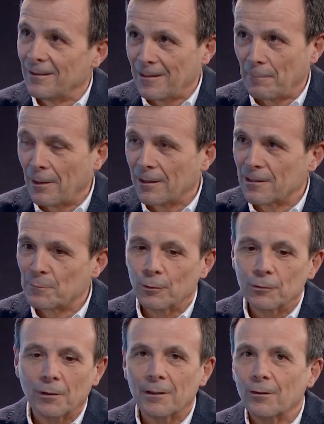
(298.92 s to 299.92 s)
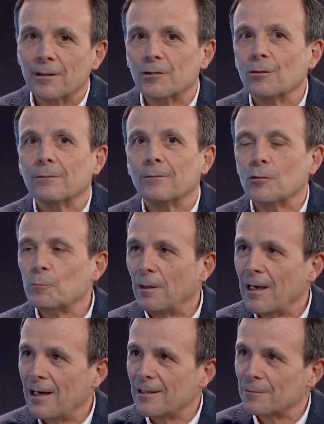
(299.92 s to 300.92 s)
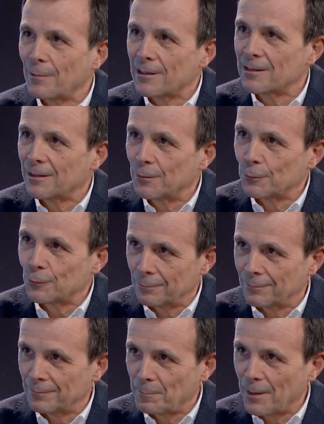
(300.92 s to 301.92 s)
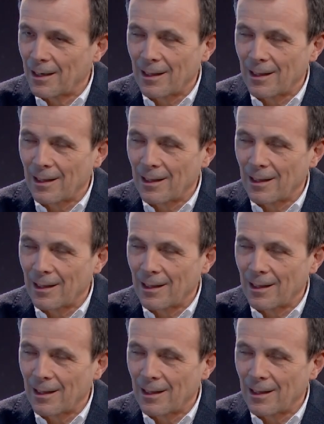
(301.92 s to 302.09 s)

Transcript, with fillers: tabaquismo yo creo que son los pilares básicos para